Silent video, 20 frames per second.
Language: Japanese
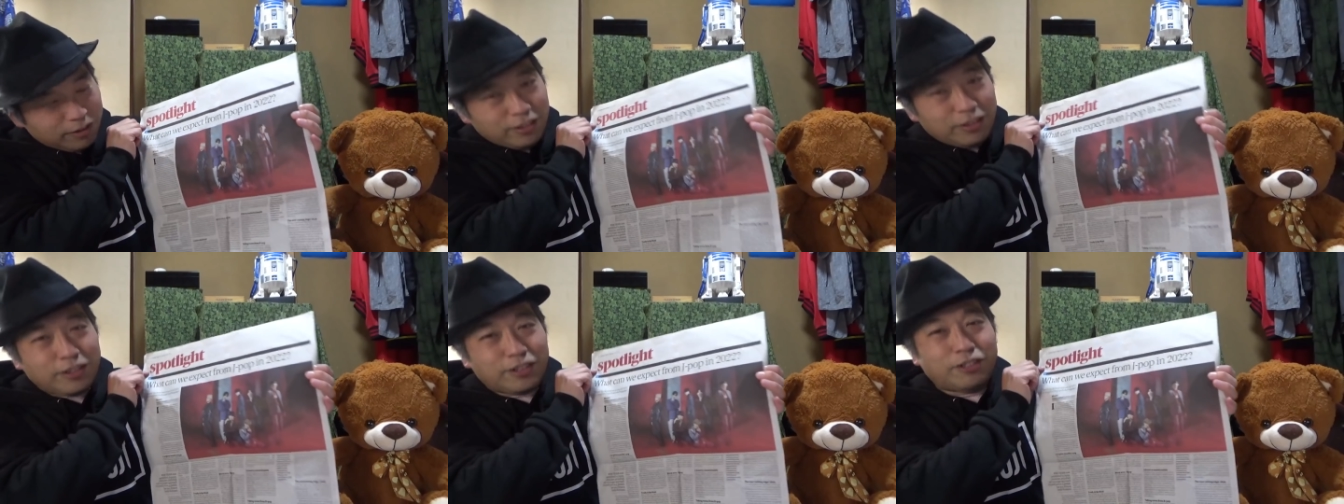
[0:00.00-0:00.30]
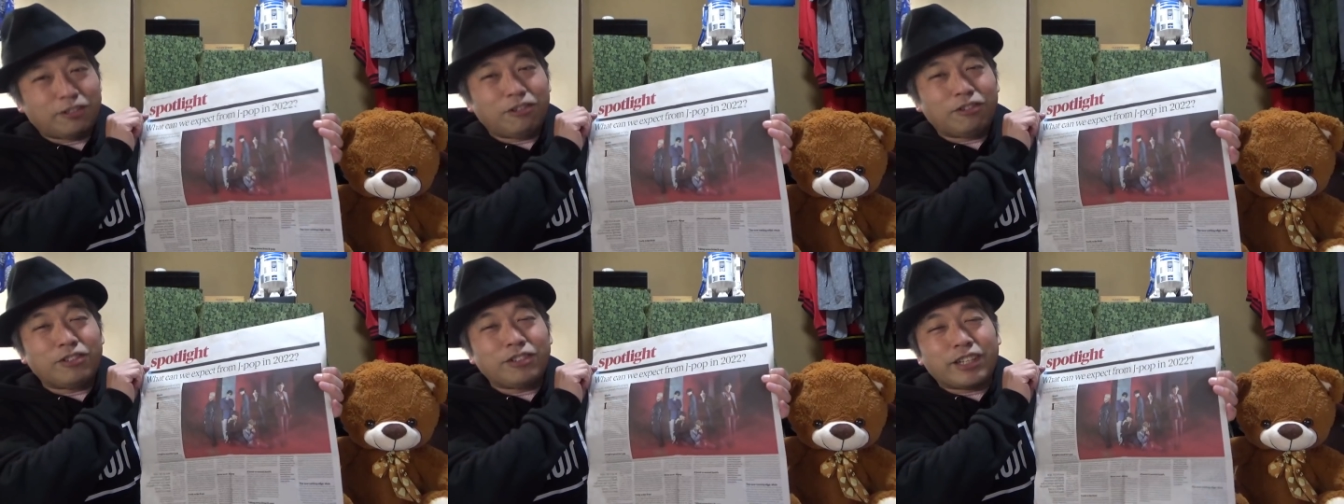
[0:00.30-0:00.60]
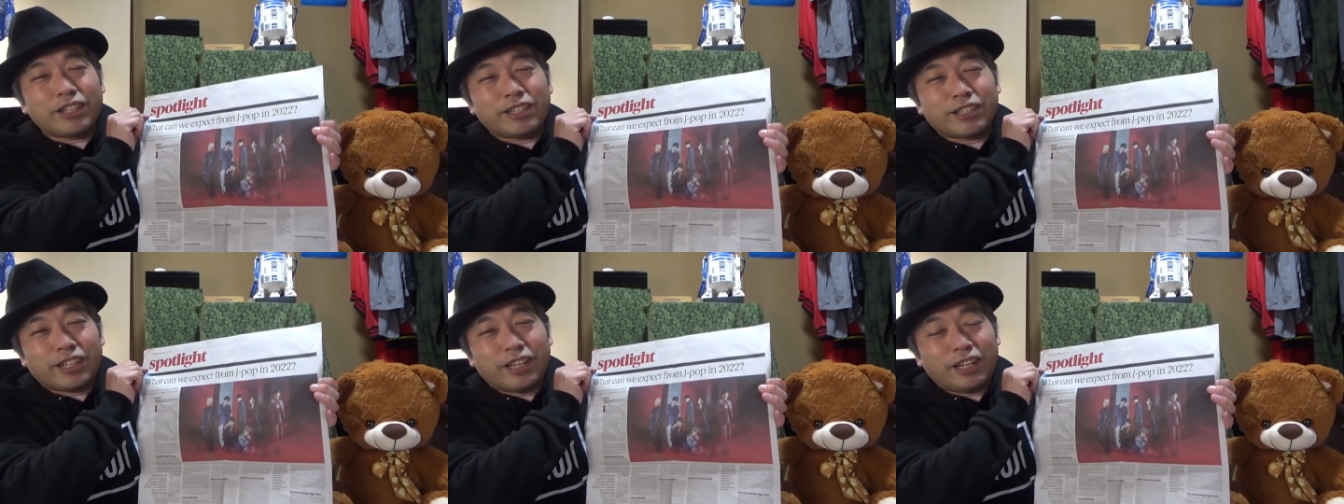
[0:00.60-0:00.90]
すごくな
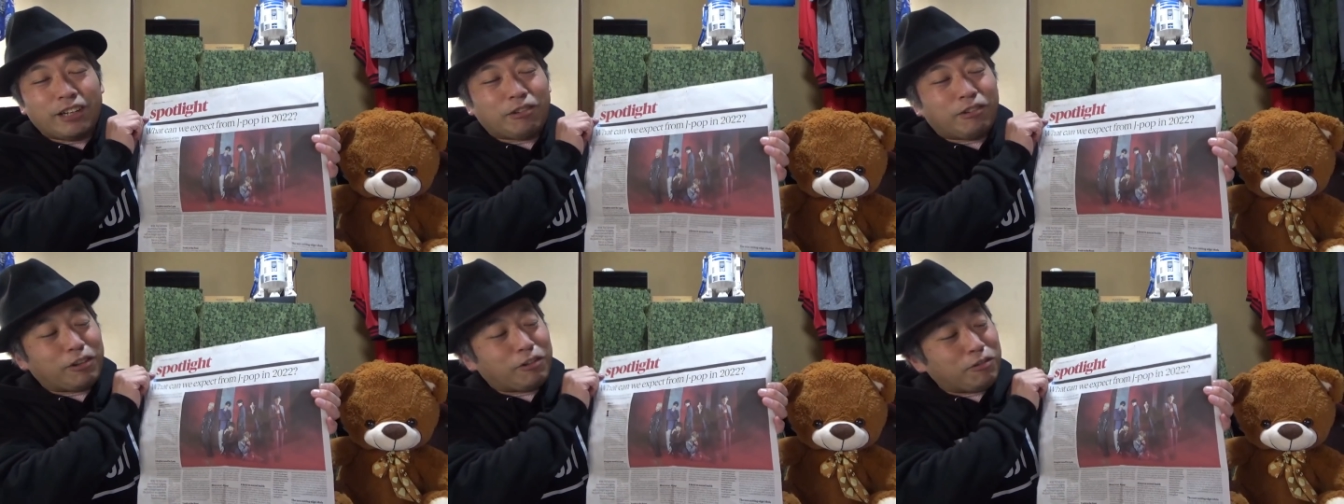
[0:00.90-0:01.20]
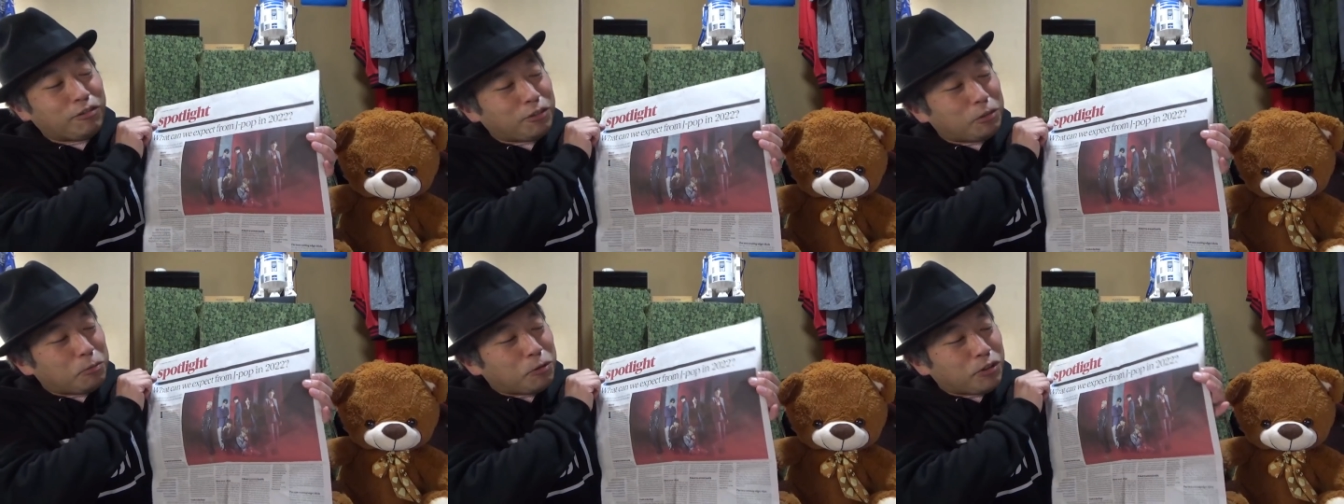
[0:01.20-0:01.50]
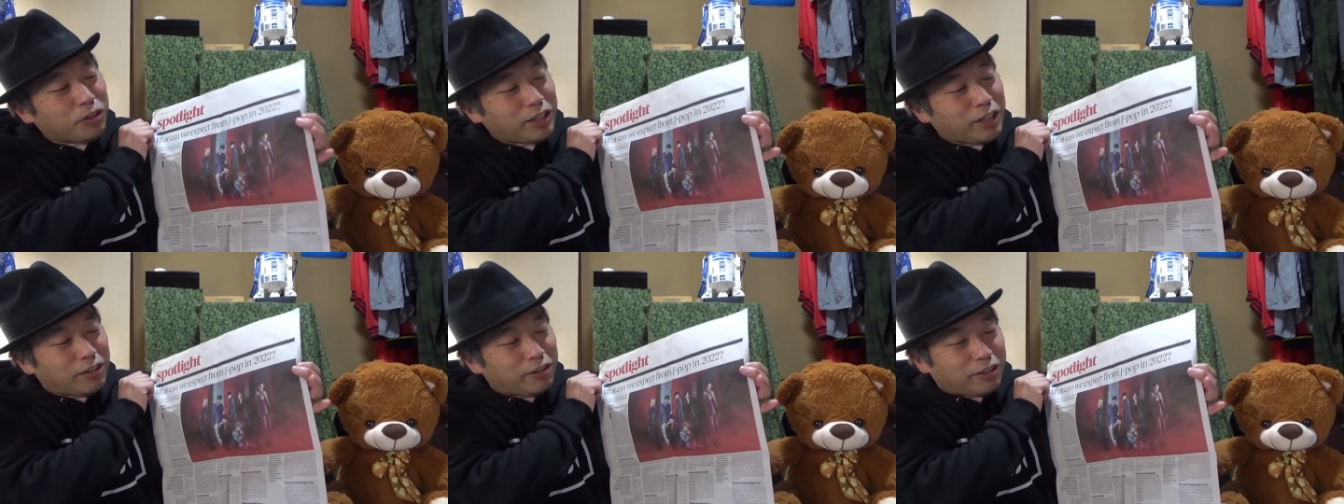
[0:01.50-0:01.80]
いですかこれ本当持っ
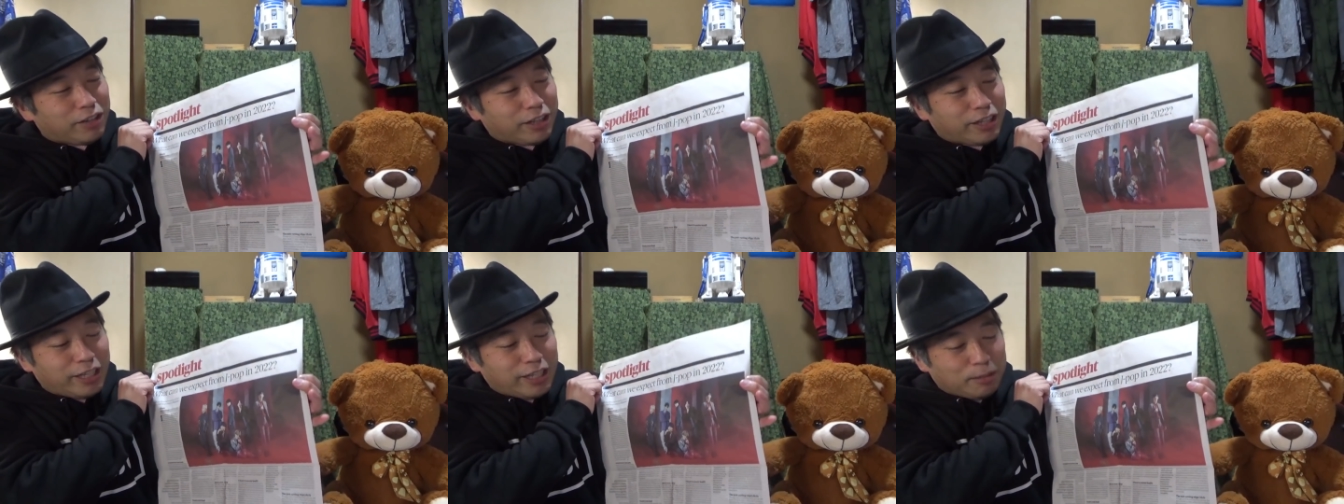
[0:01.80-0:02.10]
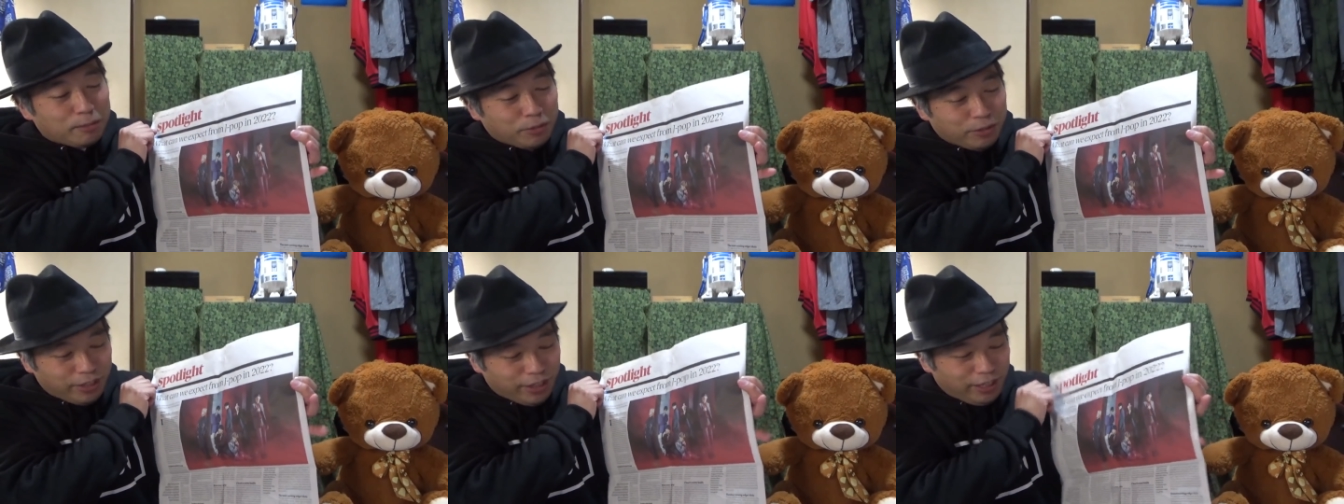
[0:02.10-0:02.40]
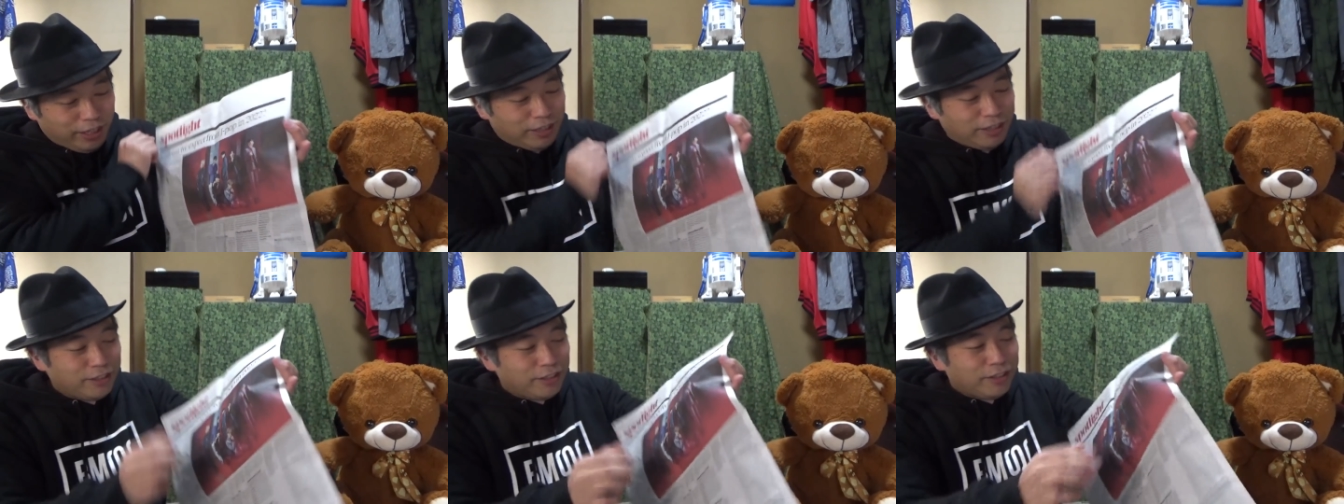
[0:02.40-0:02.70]
てるだけでも
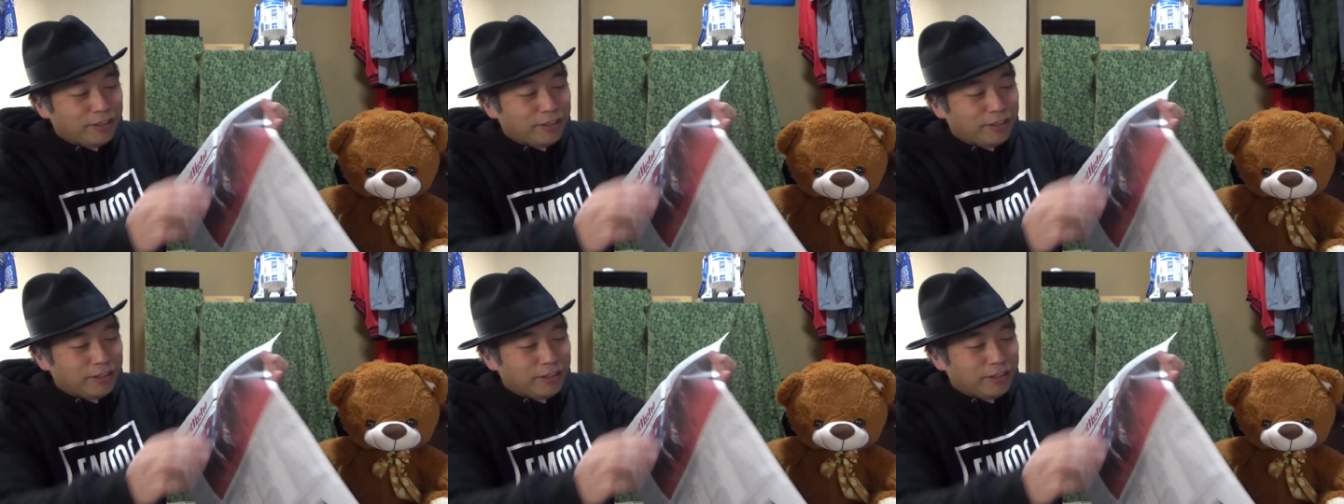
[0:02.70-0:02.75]
ね、